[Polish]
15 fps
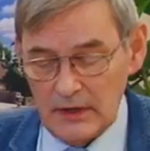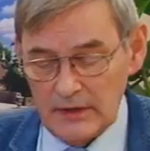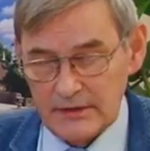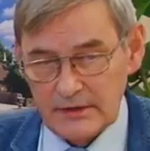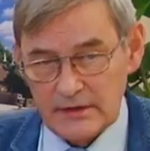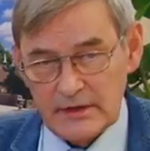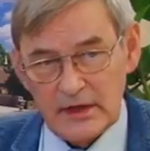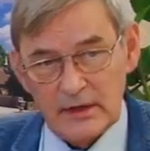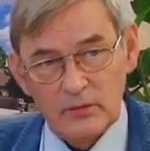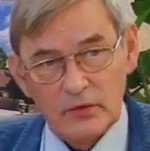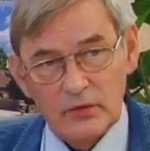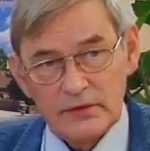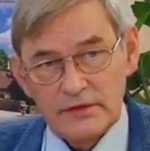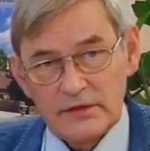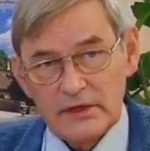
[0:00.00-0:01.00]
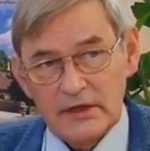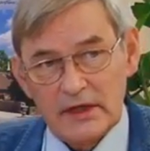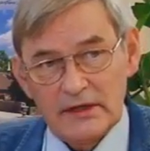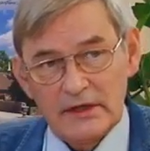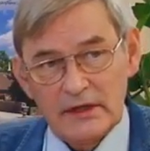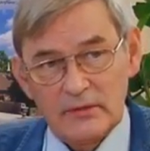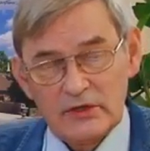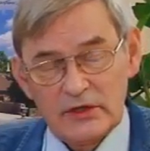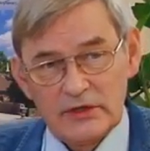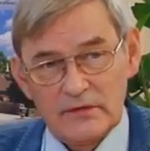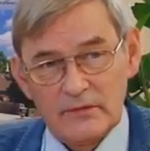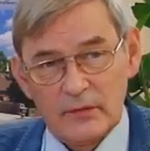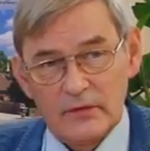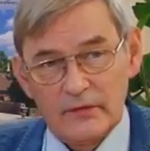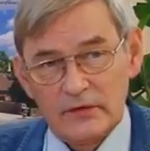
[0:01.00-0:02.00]
systemu ostrzegania
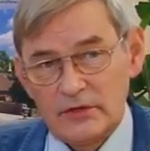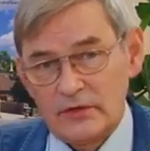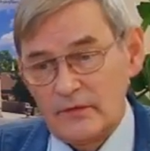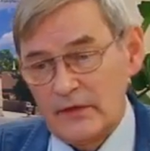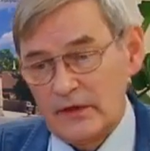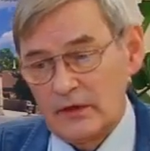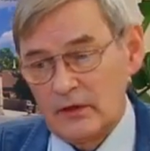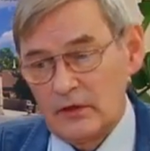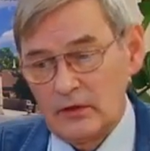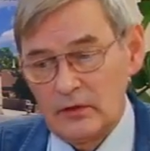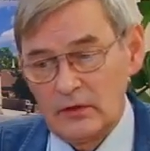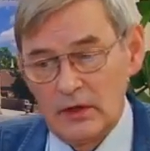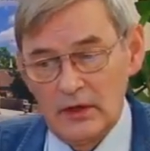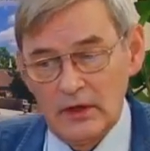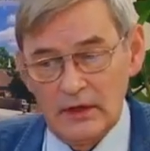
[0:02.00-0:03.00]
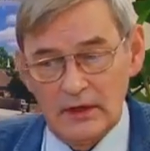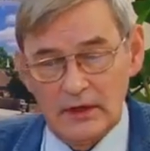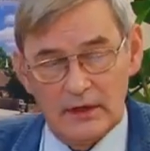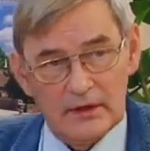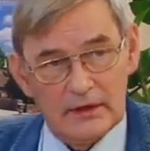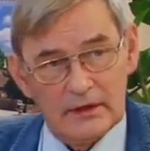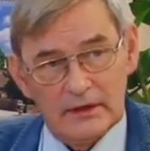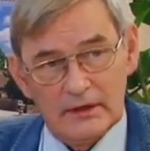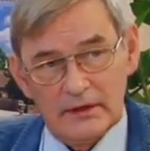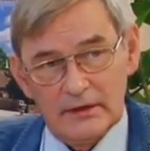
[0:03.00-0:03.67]
przeciwpowodziowego e,